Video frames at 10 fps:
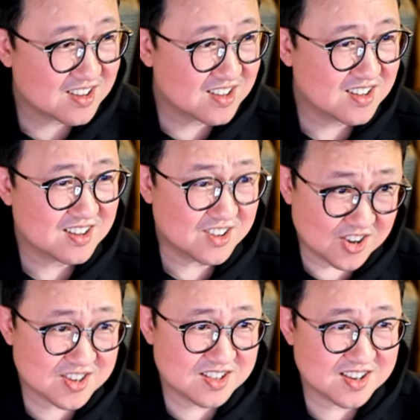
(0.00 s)

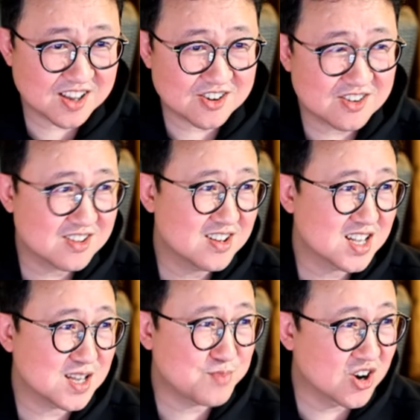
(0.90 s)
엿을 드세요, 이
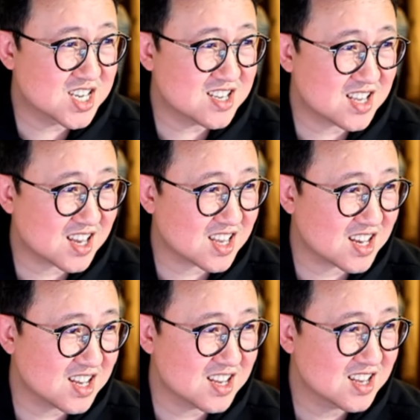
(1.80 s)
병신 새끼야.
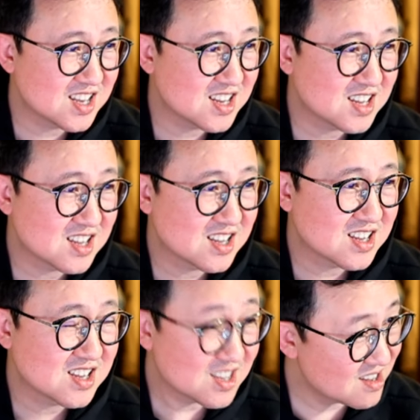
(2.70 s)

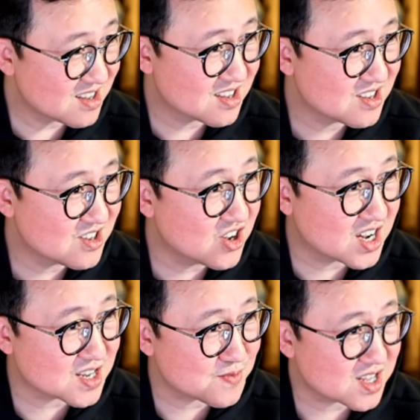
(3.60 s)

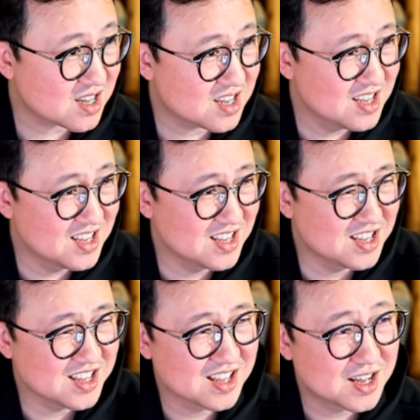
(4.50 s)
여기까지입니다.
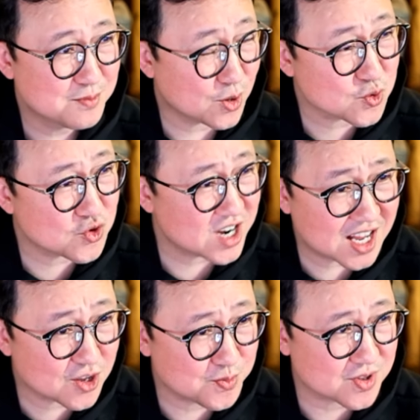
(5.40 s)
평론을 할 게
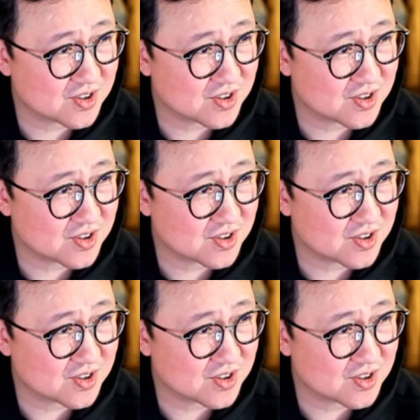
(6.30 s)
없어.